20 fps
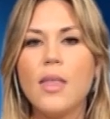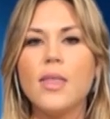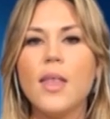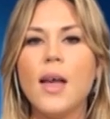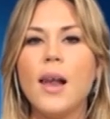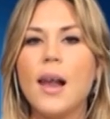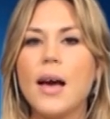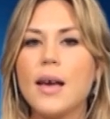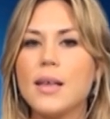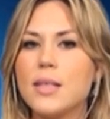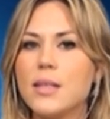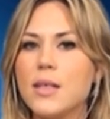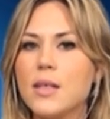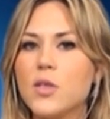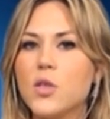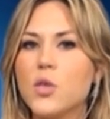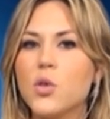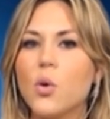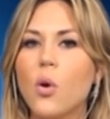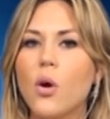nella
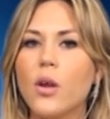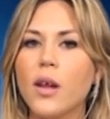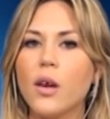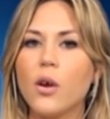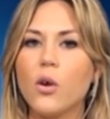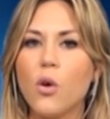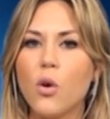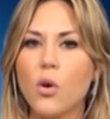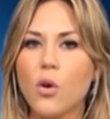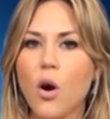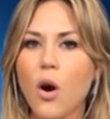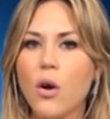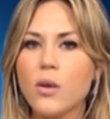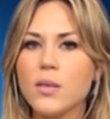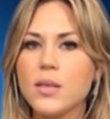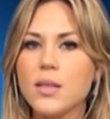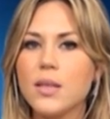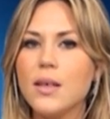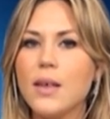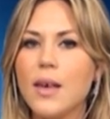sezione
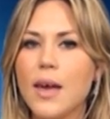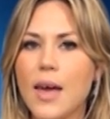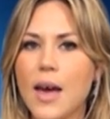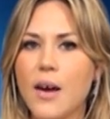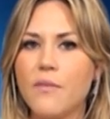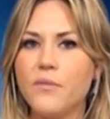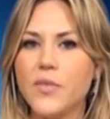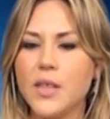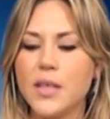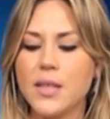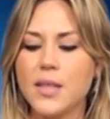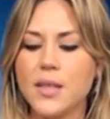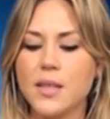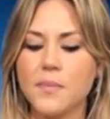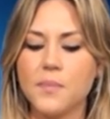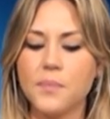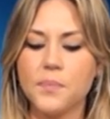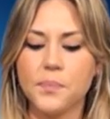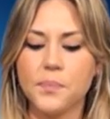concorsi e avvisi.